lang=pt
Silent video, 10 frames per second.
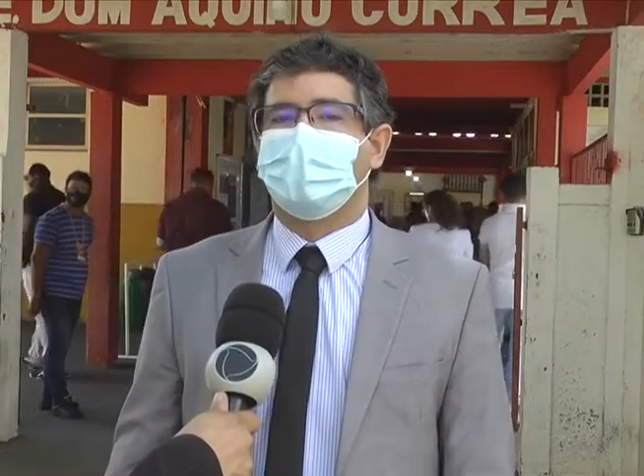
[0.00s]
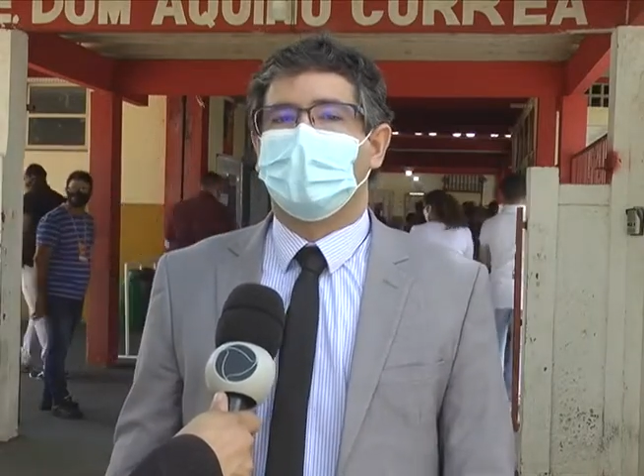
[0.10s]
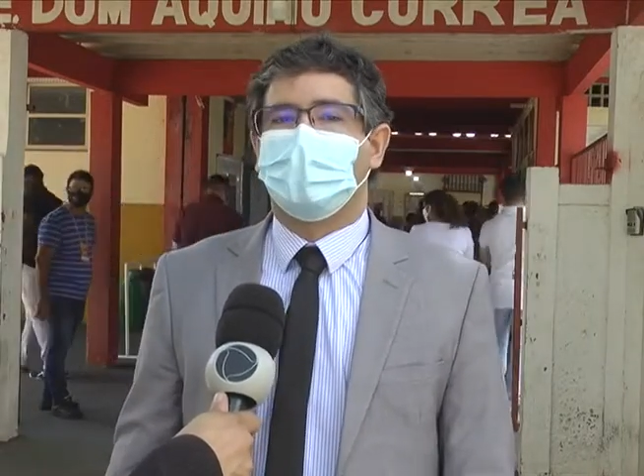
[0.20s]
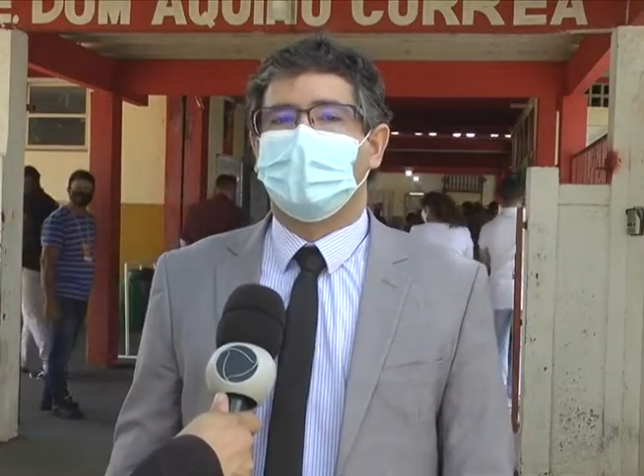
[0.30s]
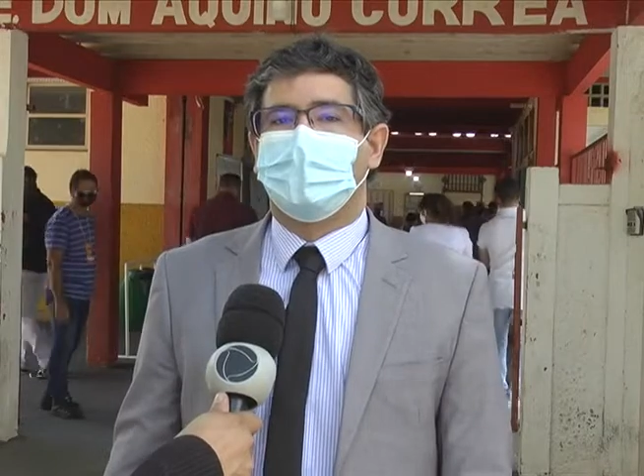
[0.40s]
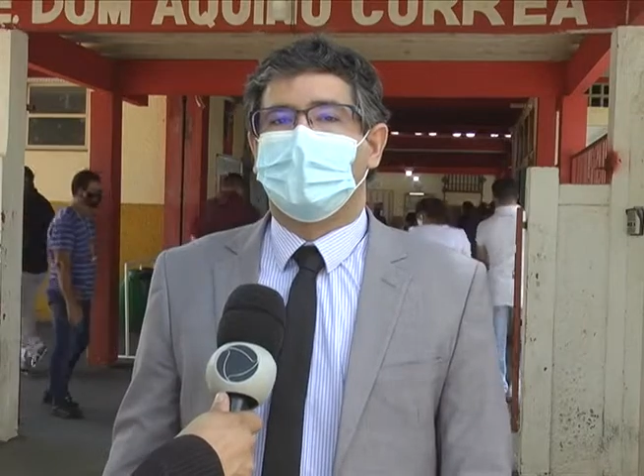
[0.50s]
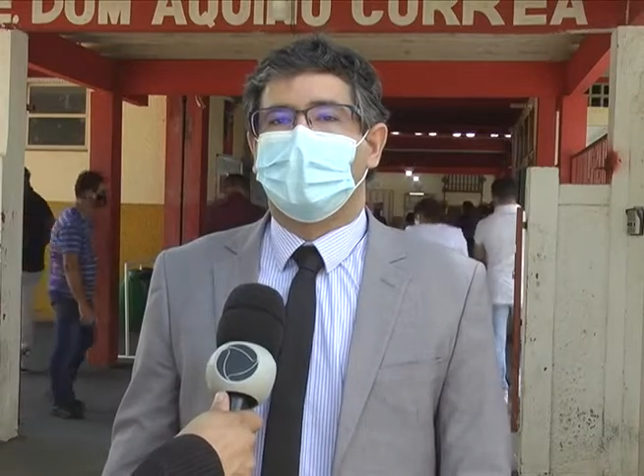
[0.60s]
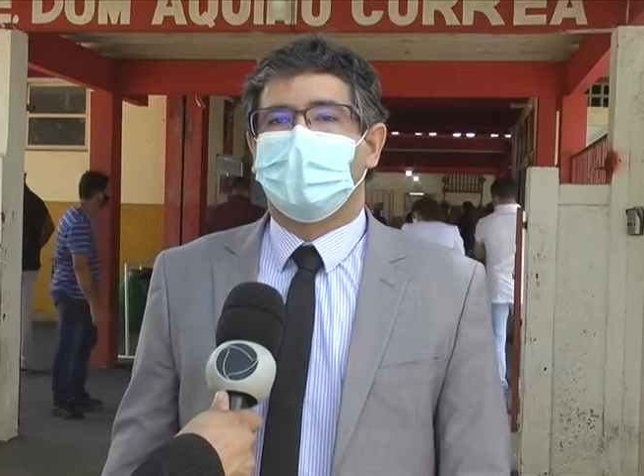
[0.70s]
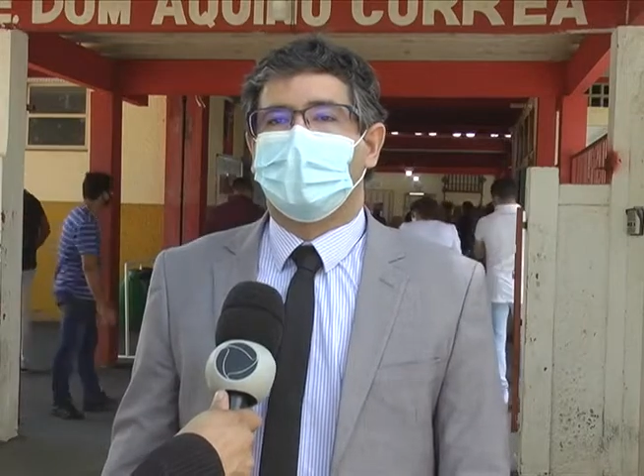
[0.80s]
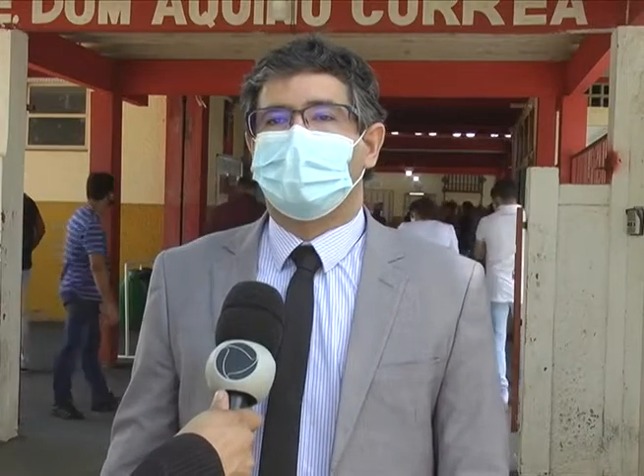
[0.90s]
né,
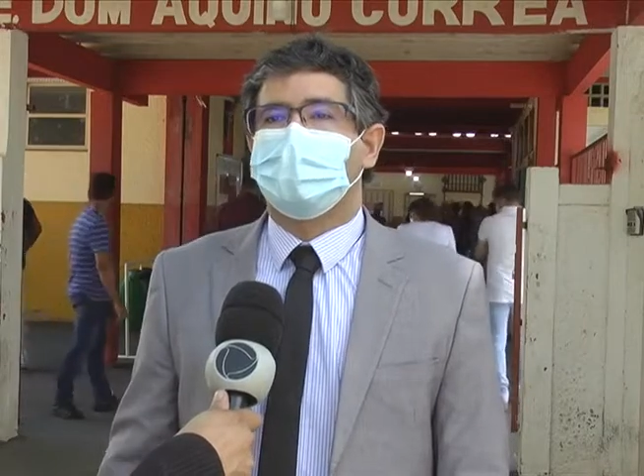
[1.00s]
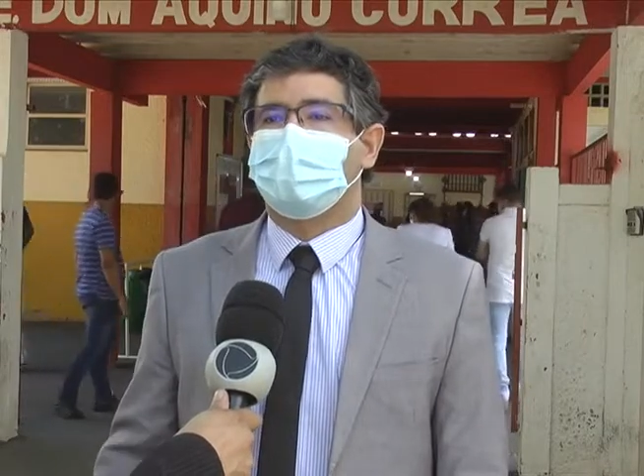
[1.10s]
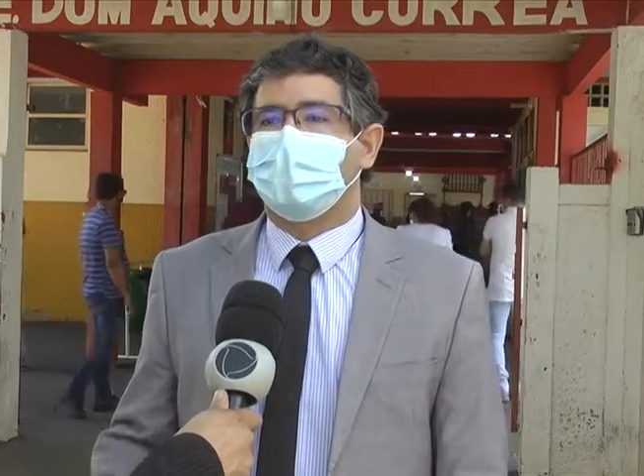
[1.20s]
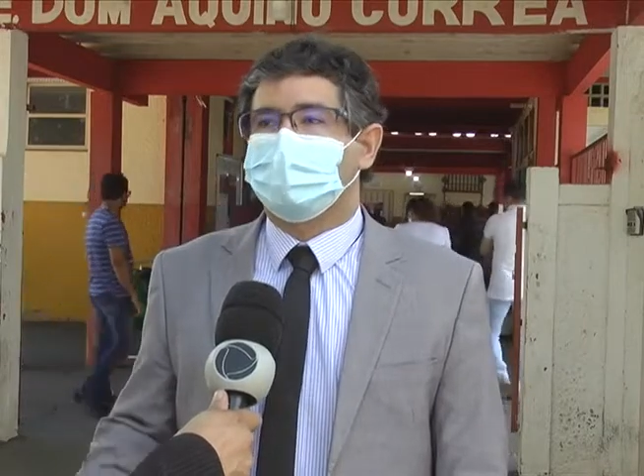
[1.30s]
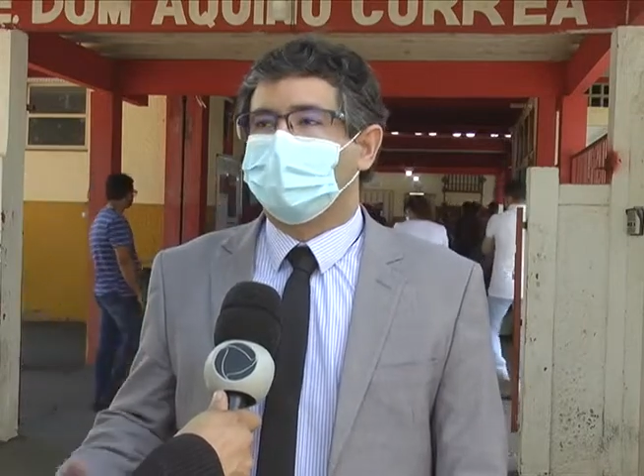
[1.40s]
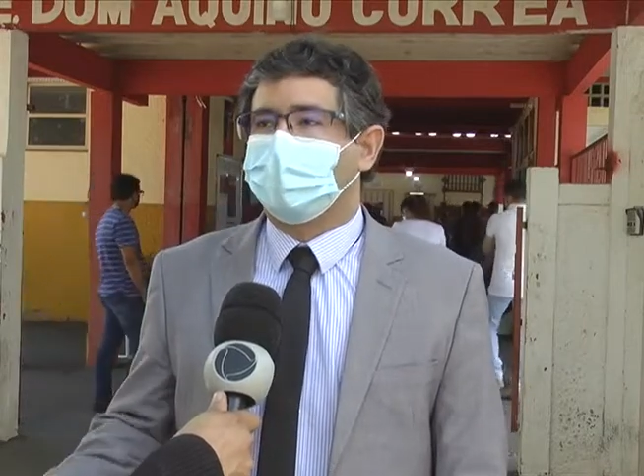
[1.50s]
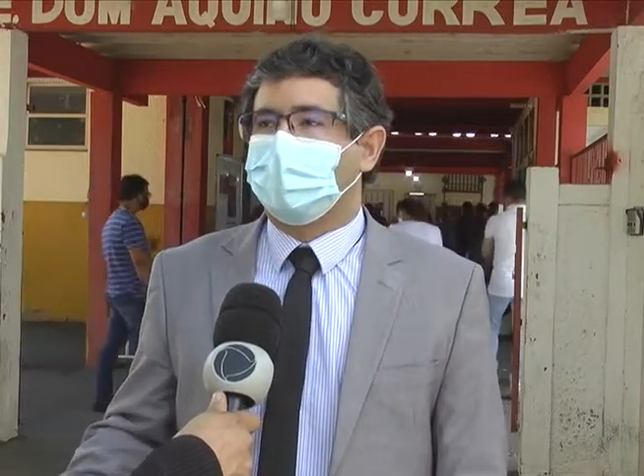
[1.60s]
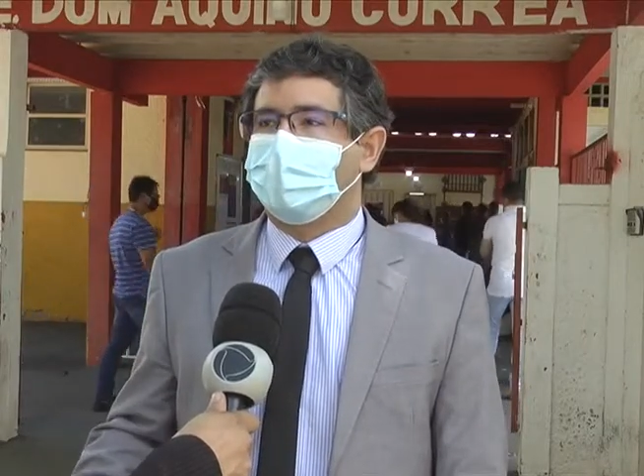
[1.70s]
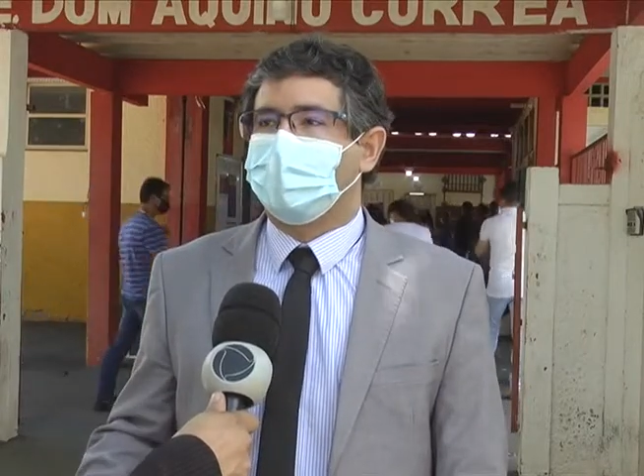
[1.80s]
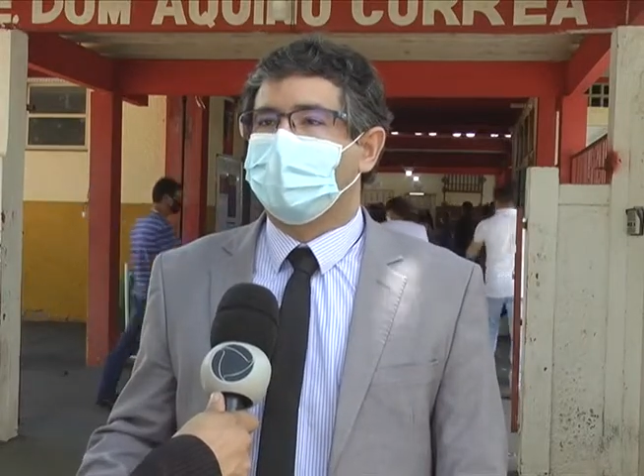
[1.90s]
é, tem trazido a
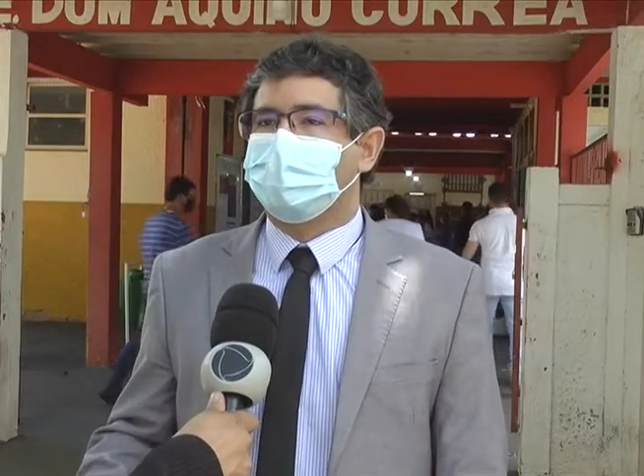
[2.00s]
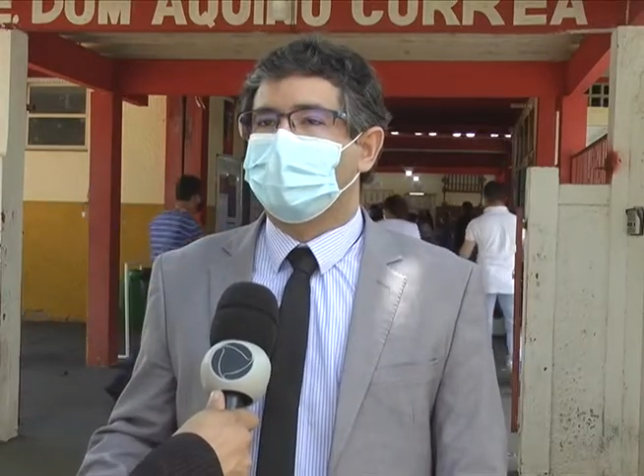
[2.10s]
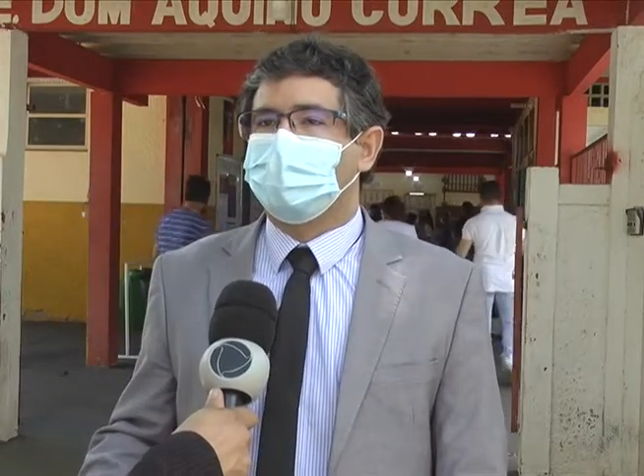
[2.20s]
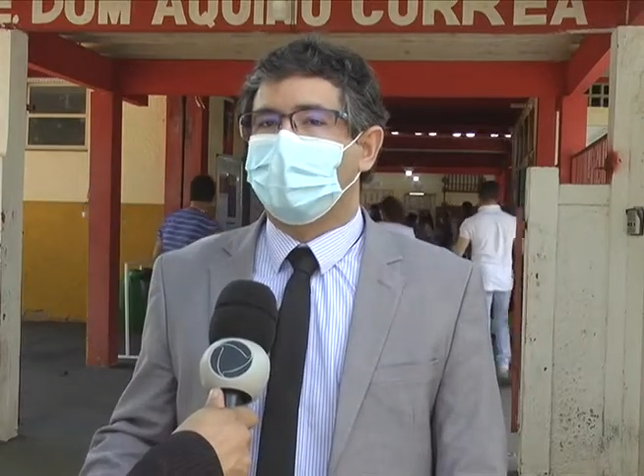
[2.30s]
caneta